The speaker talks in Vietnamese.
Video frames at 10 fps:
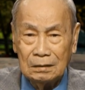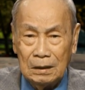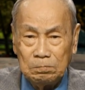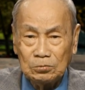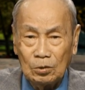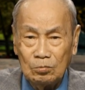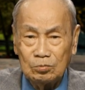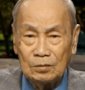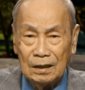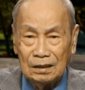tiếp tục
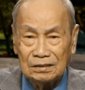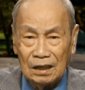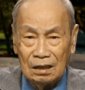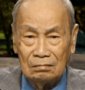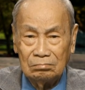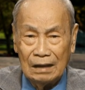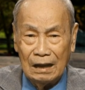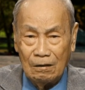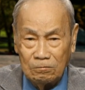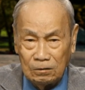viện trợ
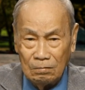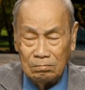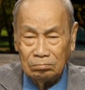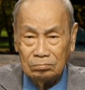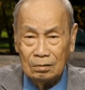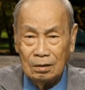hào phóng